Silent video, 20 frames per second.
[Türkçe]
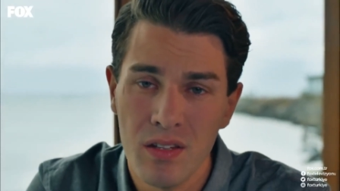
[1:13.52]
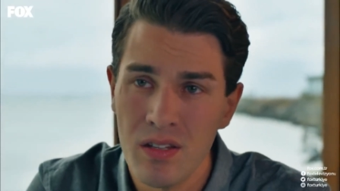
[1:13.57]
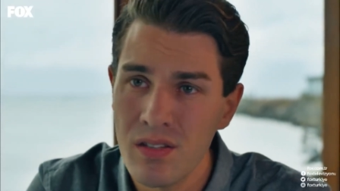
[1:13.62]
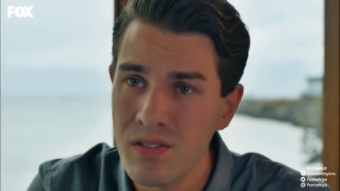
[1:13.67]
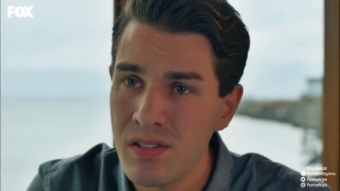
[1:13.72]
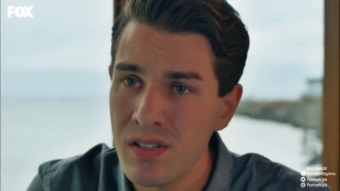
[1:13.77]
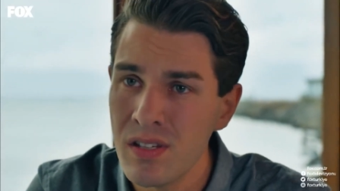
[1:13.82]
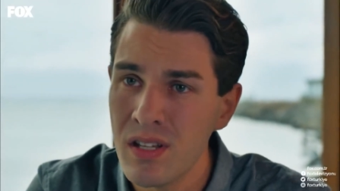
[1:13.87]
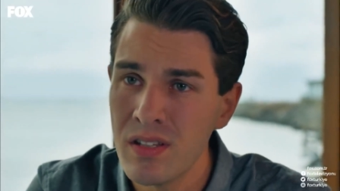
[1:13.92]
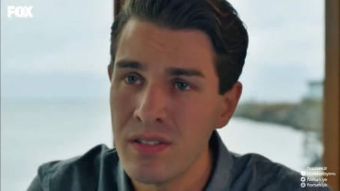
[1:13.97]

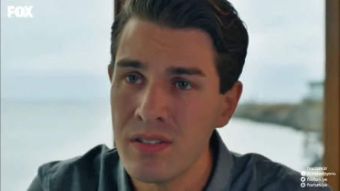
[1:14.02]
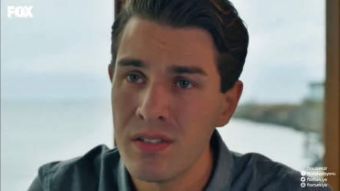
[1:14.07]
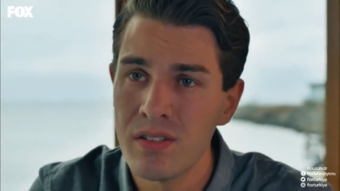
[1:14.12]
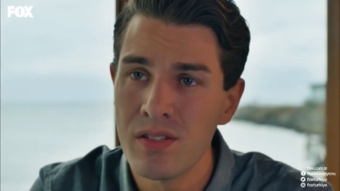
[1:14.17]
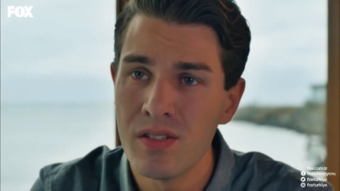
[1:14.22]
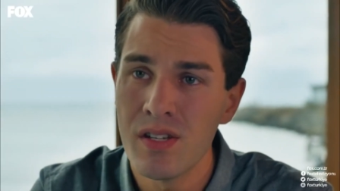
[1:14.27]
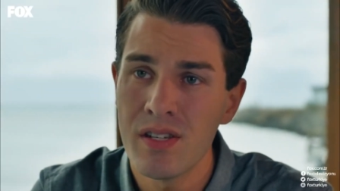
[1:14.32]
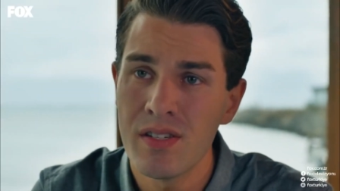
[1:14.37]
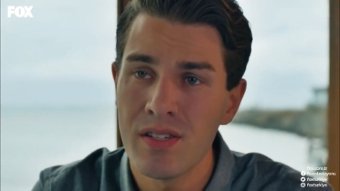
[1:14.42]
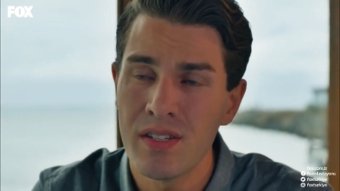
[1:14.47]
Nasıl
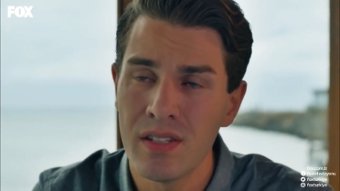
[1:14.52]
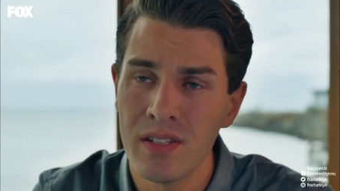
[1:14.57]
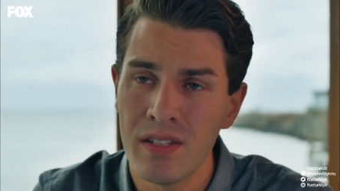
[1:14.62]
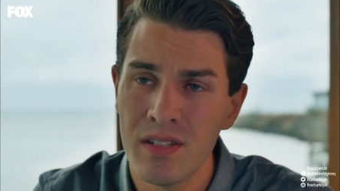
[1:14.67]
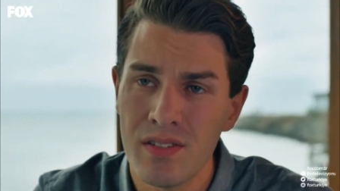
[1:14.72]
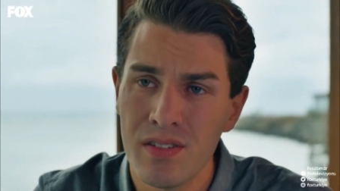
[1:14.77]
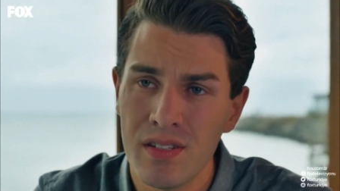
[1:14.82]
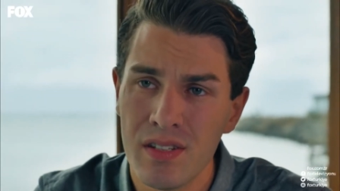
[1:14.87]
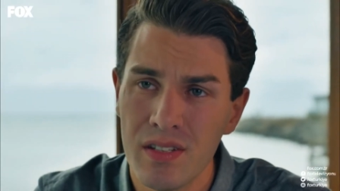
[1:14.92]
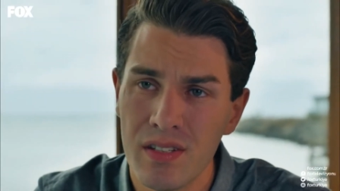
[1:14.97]
inandıracağız ki?
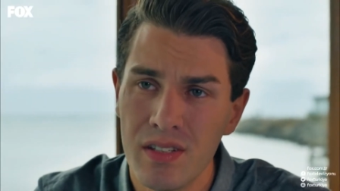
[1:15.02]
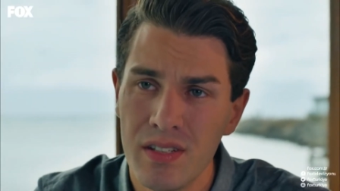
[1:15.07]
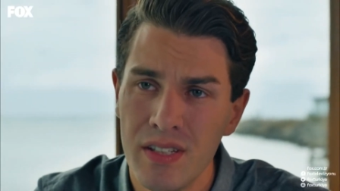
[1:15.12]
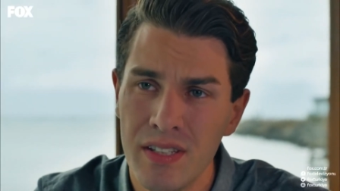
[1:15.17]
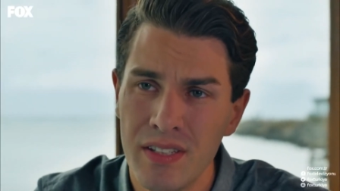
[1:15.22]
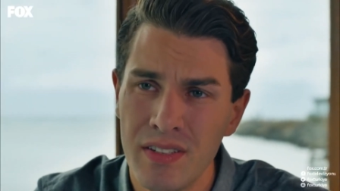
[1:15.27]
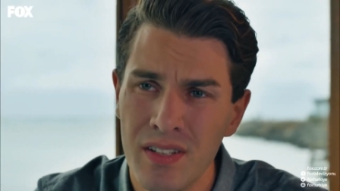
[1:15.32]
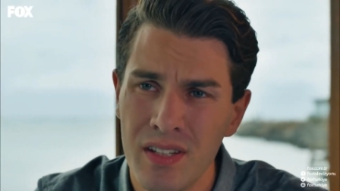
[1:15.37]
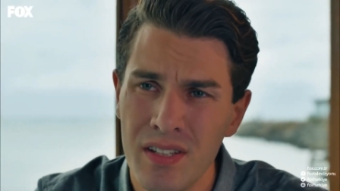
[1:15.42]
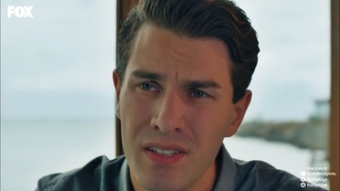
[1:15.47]
Nasıl
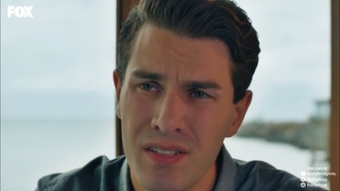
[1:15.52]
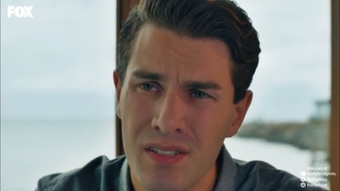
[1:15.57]
ikna